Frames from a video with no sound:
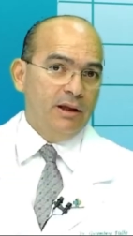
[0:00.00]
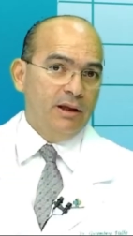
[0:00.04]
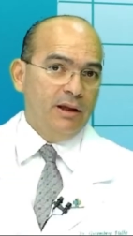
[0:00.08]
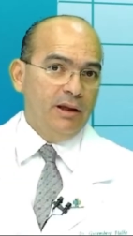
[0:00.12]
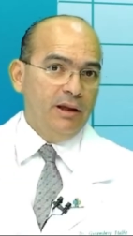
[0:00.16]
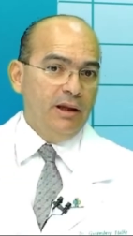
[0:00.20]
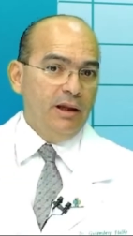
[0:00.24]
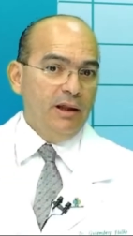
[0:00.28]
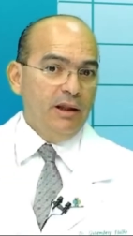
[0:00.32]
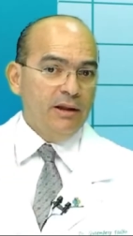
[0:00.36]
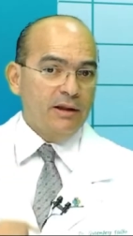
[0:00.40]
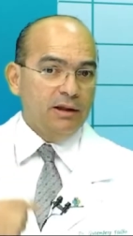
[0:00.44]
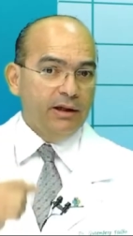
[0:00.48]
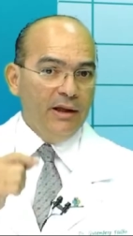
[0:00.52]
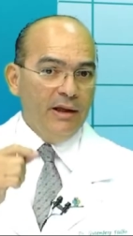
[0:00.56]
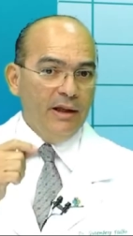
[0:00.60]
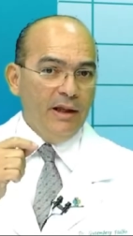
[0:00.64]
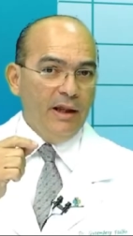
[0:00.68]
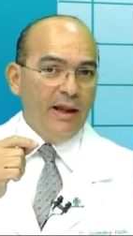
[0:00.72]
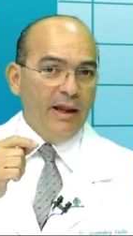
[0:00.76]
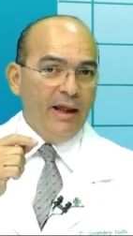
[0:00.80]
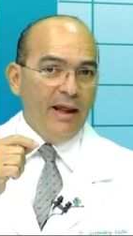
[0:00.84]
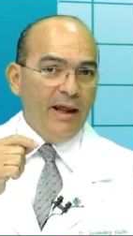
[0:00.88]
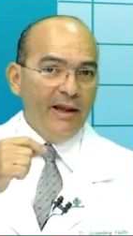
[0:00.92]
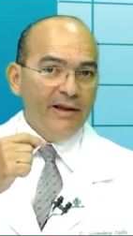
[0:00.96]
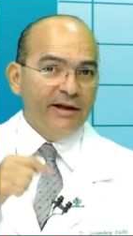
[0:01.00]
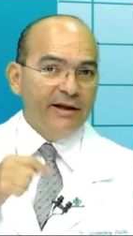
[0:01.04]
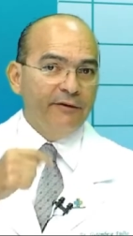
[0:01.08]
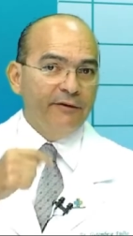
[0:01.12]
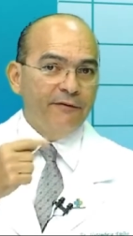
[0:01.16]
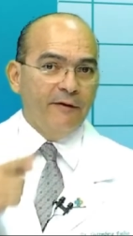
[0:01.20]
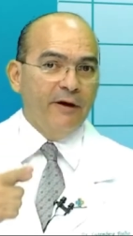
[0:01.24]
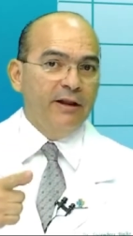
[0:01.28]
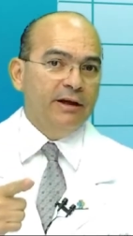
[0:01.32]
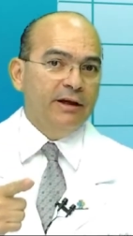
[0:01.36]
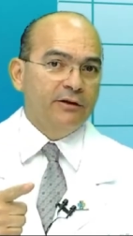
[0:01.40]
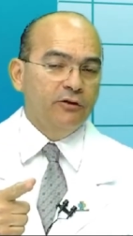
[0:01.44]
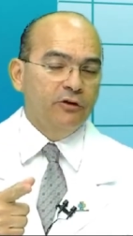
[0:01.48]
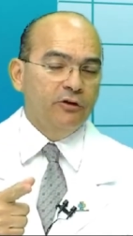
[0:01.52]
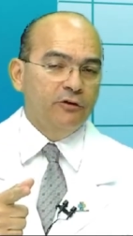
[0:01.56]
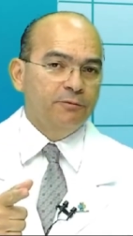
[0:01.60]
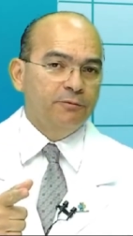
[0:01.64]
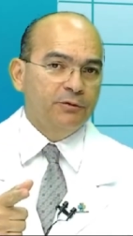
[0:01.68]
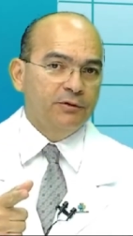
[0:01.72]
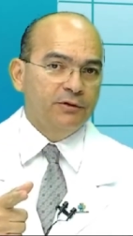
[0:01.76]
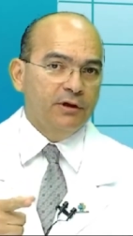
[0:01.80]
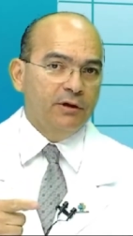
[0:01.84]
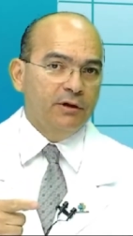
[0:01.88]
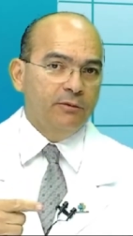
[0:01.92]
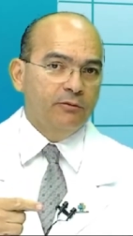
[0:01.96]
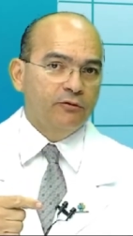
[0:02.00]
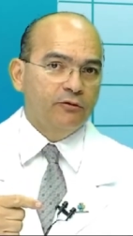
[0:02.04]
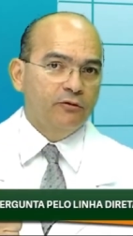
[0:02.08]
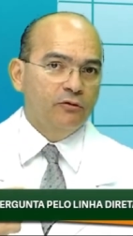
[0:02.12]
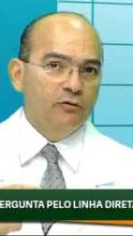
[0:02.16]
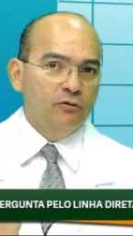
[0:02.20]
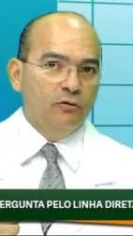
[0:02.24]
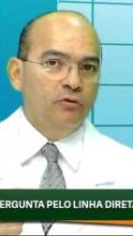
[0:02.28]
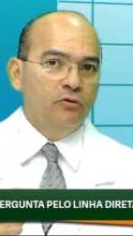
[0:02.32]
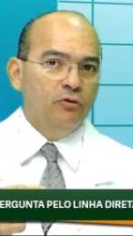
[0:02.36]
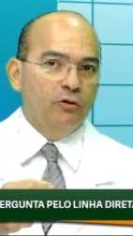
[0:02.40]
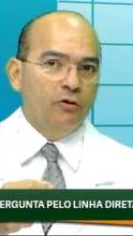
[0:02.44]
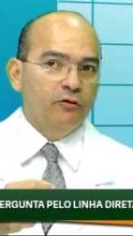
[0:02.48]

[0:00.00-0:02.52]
E, e essa fala que nós precisamos do nosso